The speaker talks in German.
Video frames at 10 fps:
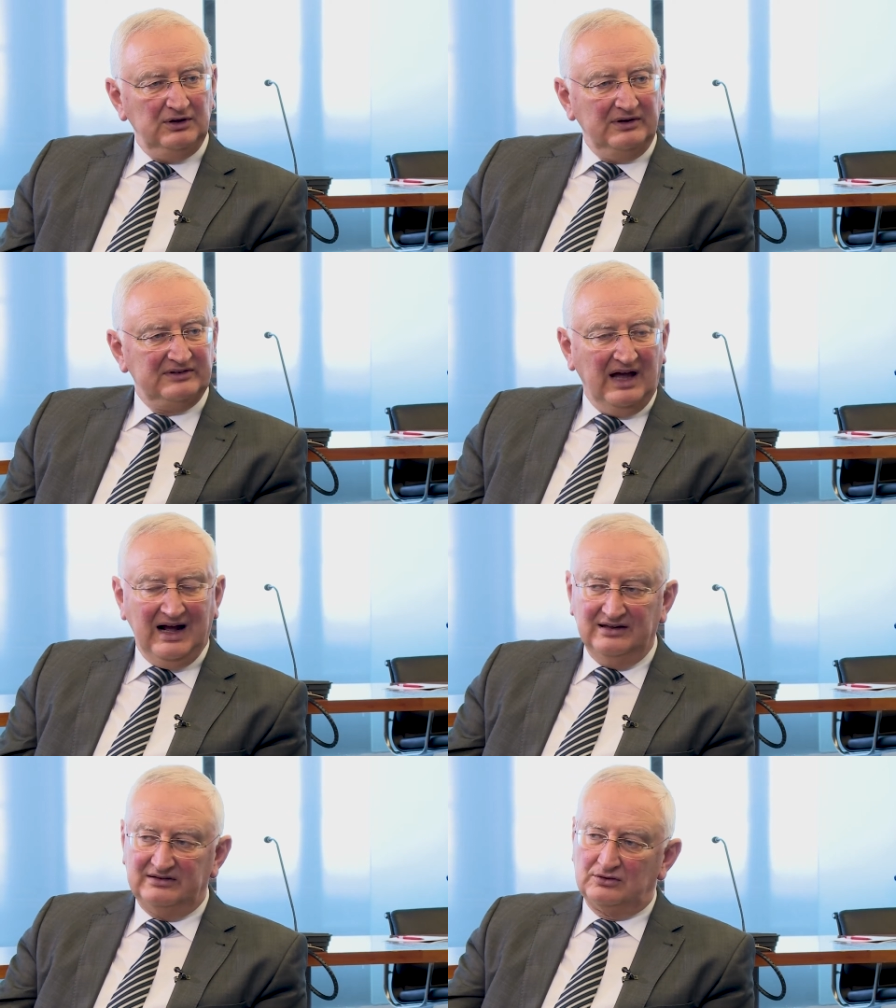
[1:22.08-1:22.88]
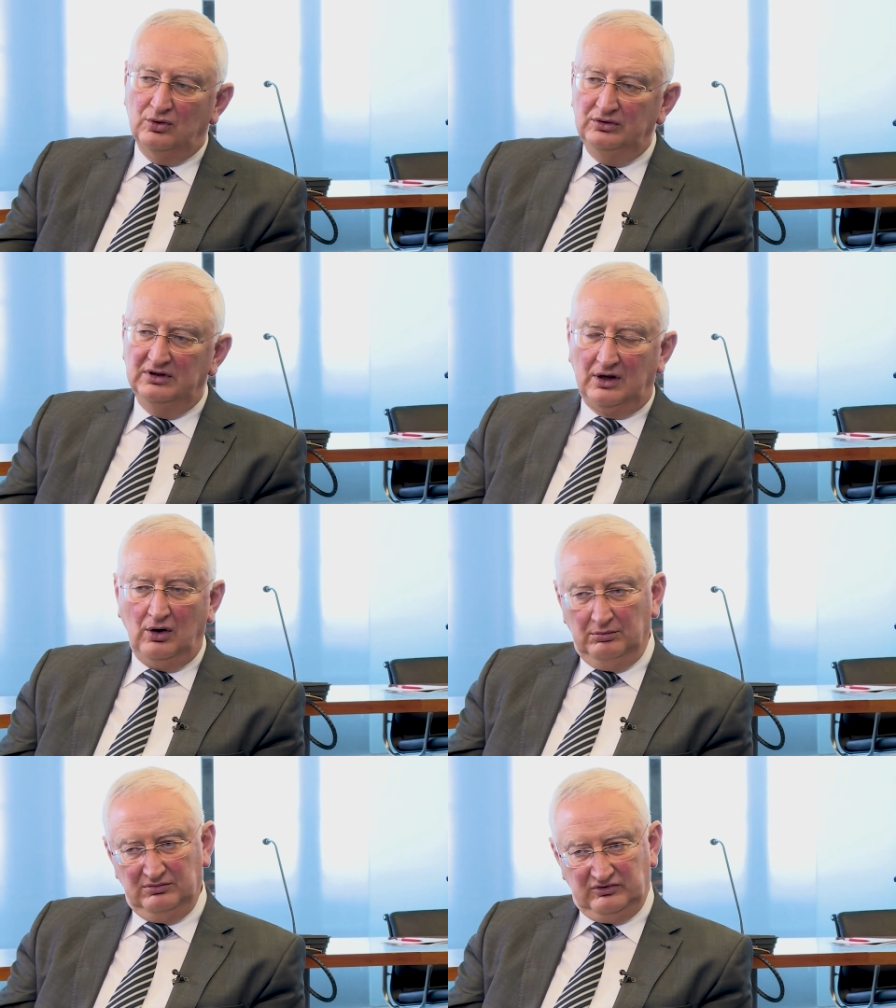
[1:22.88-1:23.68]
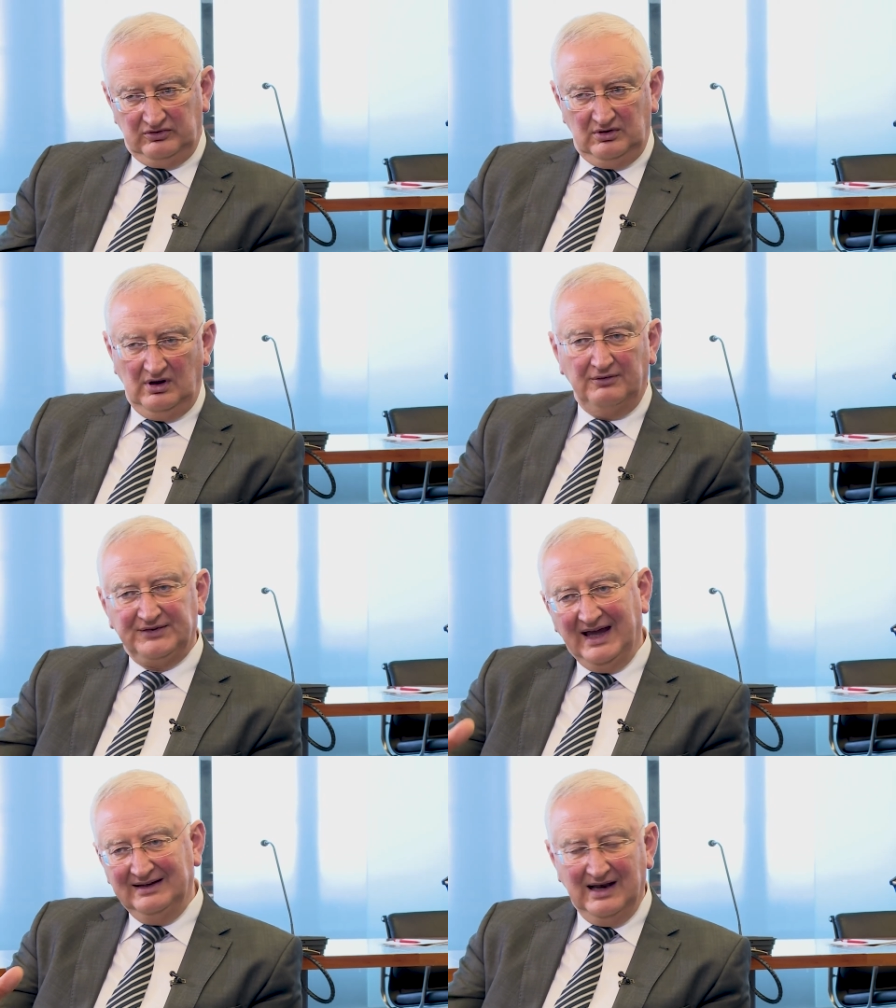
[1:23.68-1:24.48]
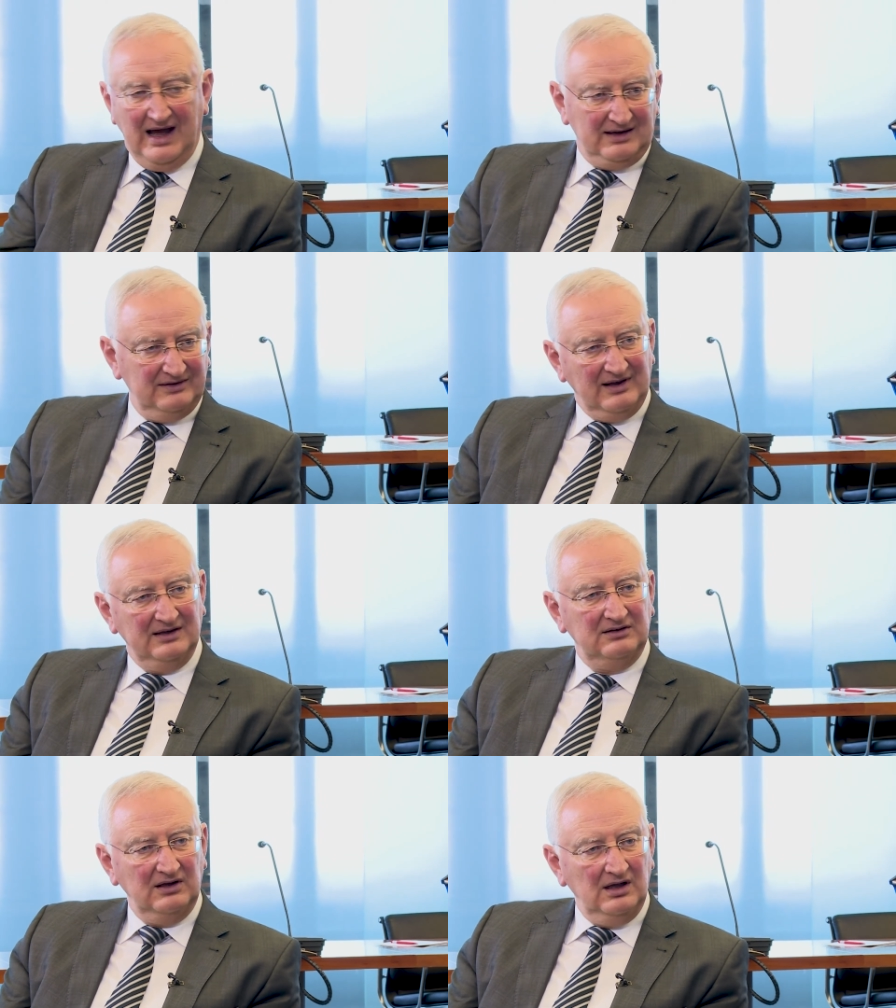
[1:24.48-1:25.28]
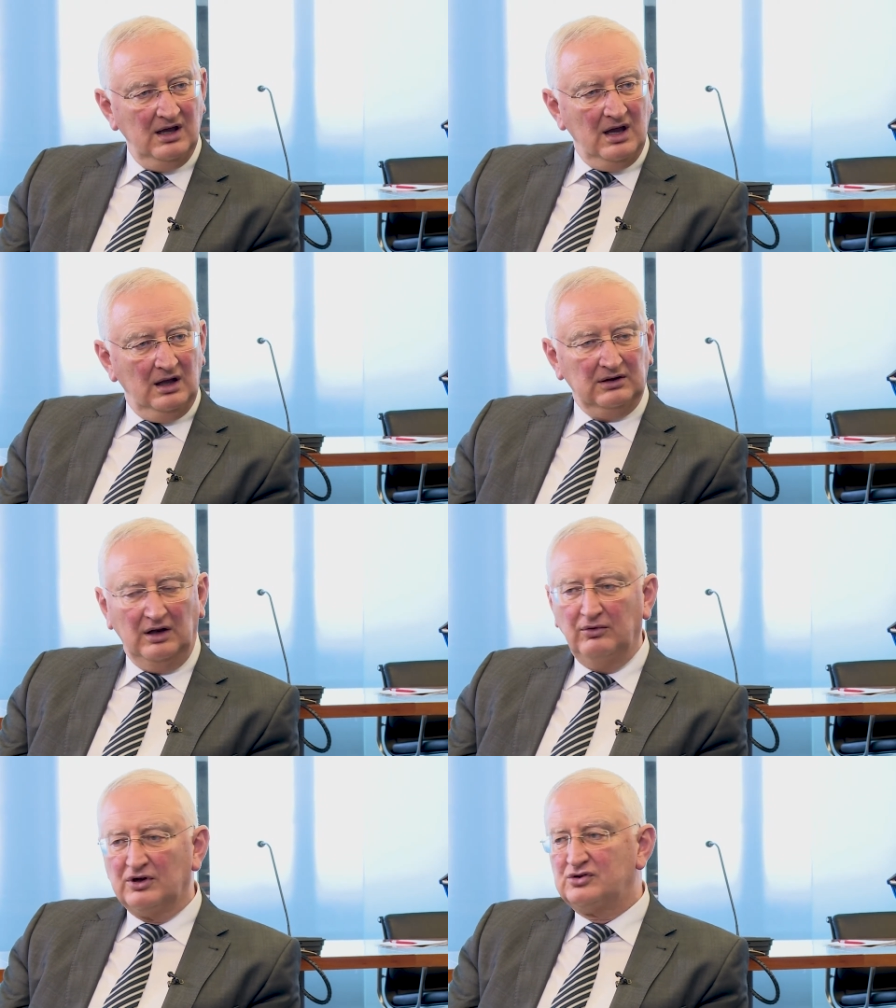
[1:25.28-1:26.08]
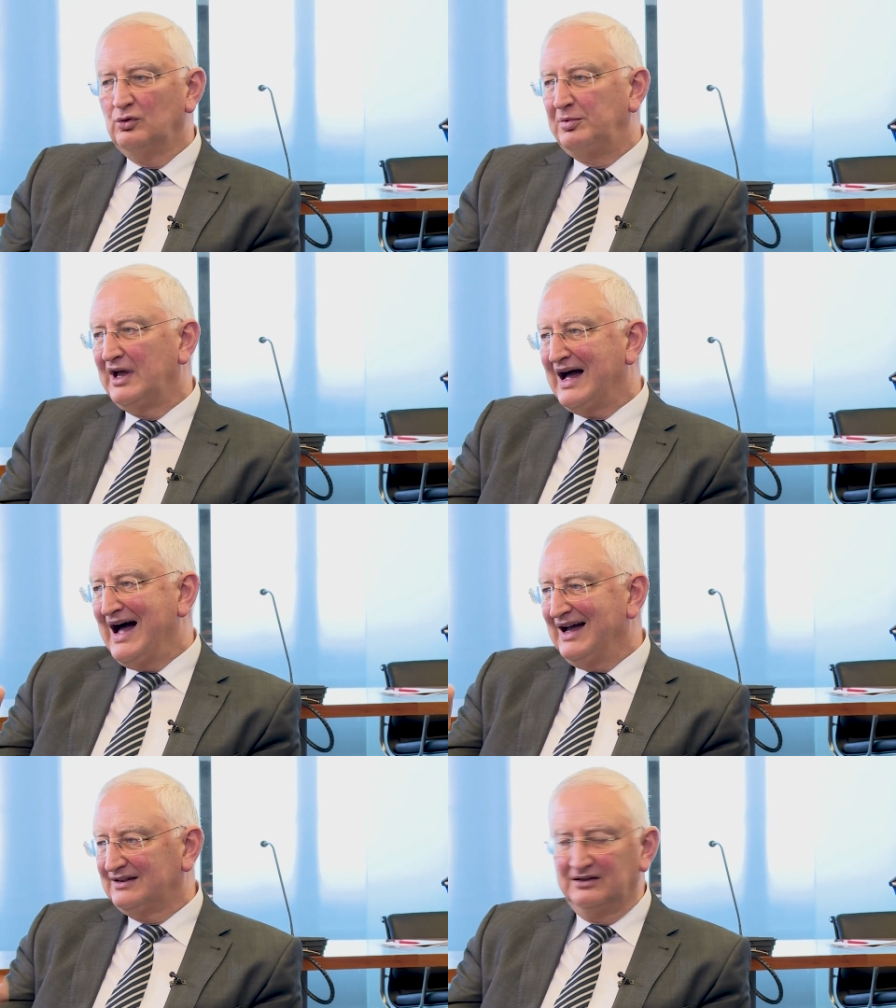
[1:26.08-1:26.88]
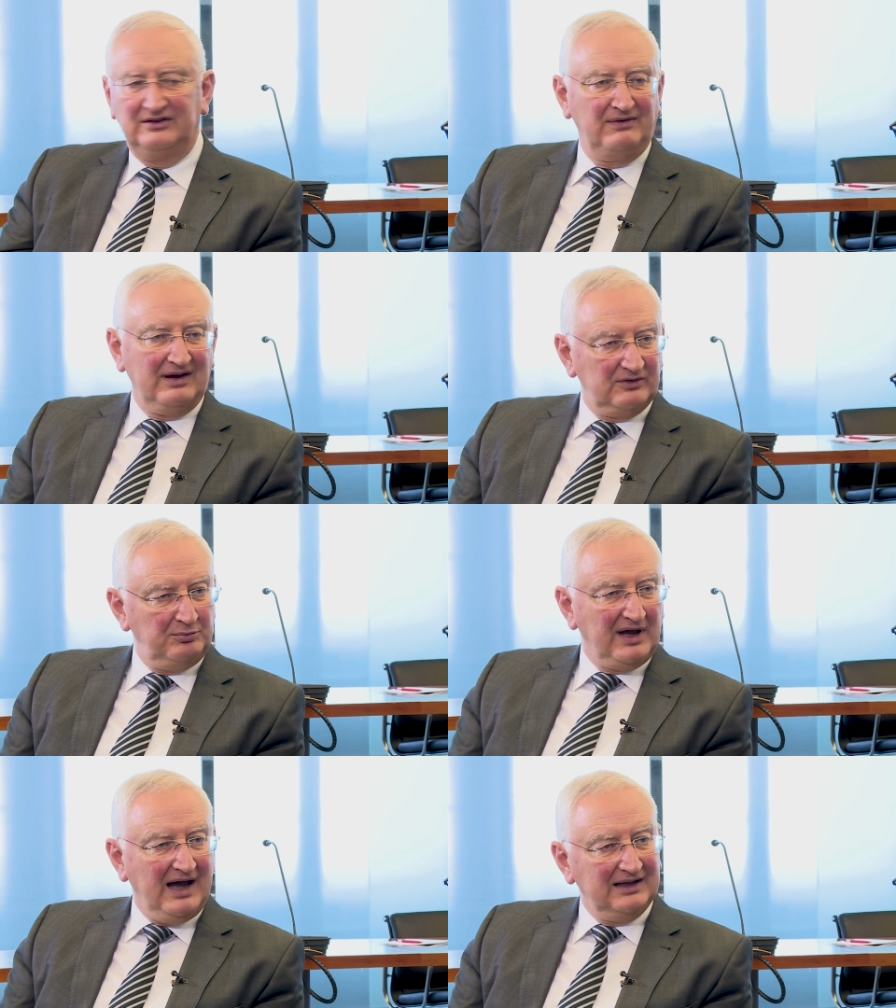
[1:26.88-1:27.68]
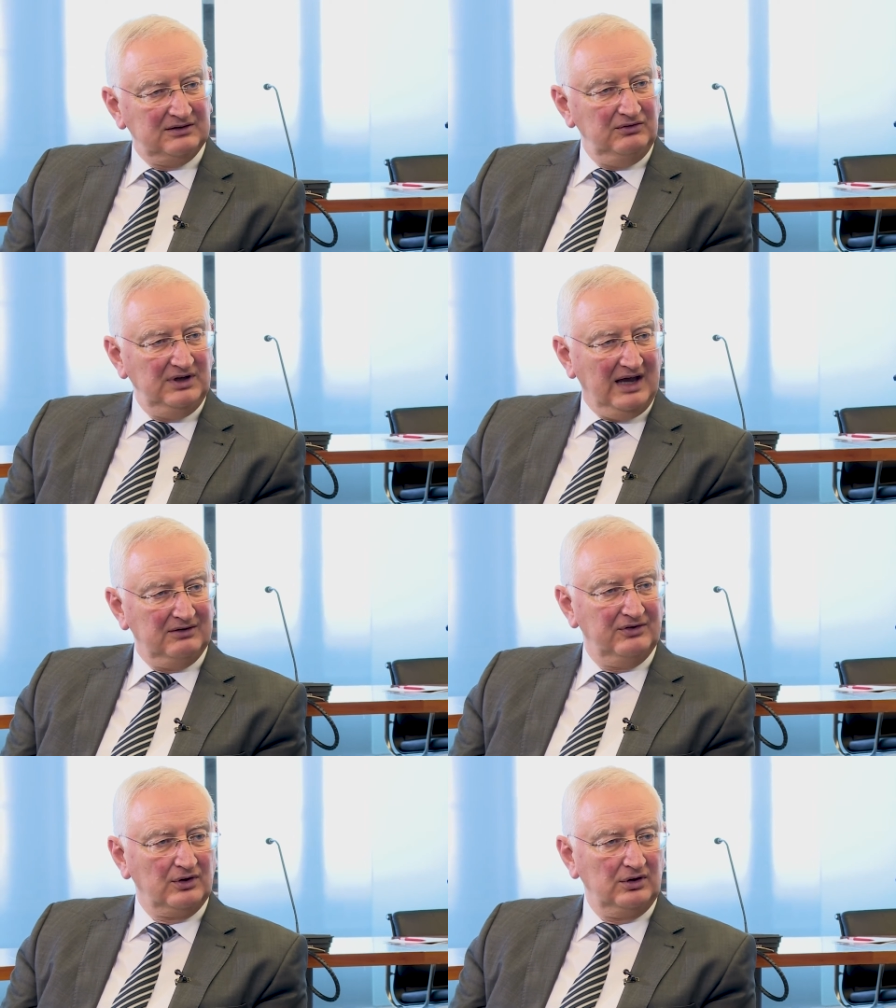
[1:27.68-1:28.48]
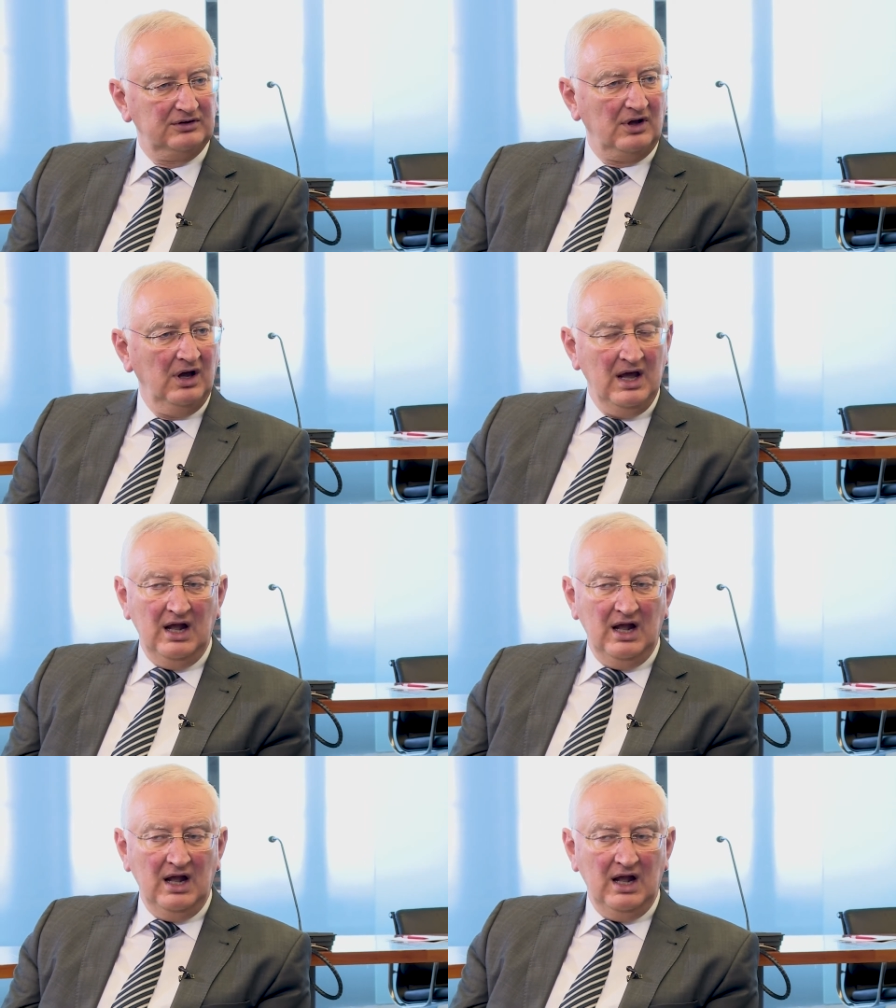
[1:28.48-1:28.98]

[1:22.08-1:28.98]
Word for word: du jetzt da als Kunde kommst, auf der Anlageseite, dann wirst du beraten, zwangsberaten wie ein Verrückter.